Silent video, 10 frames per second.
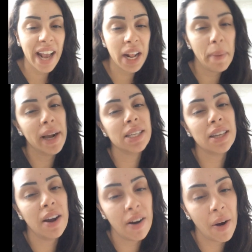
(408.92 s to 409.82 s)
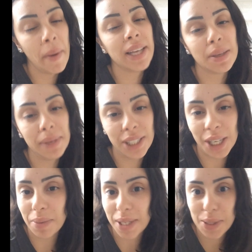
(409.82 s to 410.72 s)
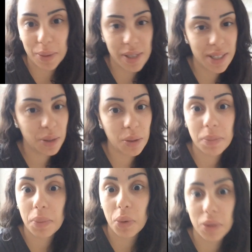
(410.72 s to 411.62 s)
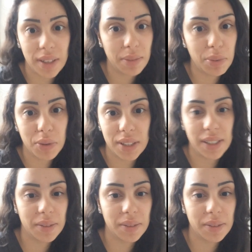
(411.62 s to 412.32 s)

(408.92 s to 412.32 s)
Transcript: E depois eu começo a mexer em mais coisa. Tô podre, podre.